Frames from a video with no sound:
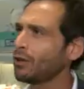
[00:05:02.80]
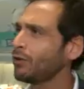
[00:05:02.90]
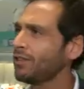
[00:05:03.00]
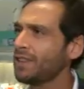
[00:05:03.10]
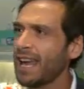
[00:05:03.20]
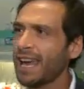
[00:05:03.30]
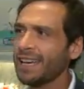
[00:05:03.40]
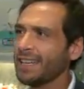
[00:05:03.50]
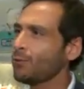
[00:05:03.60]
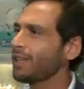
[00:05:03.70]
dove
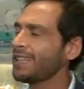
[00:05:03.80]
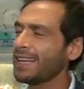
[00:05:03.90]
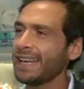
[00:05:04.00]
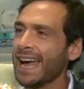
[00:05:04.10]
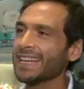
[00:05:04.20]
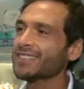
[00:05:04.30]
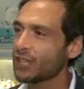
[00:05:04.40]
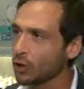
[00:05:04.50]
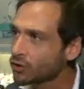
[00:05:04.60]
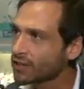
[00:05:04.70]
vieni, quanti anni hai,
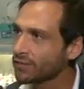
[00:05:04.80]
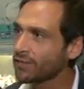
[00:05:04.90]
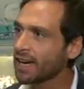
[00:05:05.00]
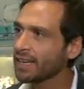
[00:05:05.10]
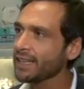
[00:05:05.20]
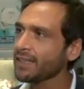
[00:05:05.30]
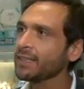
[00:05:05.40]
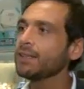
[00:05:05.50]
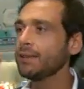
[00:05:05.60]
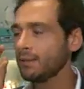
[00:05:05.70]
se lo sai fare
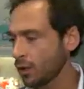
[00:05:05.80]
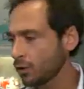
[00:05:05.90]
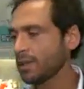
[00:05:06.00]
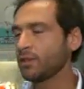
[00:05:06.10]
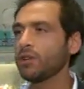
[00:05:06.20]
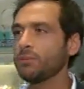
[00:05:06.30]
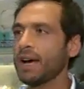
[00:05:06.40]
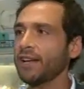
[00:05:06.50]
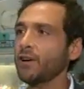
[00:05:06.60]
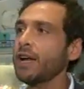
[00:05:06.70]
te lo mettono in
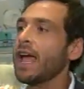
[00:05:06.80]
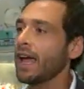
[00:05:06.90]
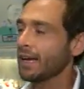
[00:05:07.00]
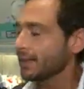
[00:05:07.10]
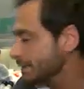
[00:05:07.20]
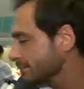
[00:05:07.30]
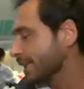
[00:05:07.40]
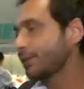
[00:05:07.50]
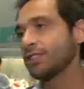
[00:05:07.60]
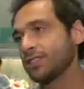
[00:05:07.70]
mano.
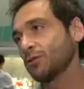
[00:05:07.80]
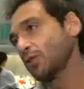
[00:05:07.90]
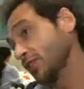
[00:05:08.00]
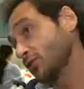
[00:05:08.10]
E questo è quello che è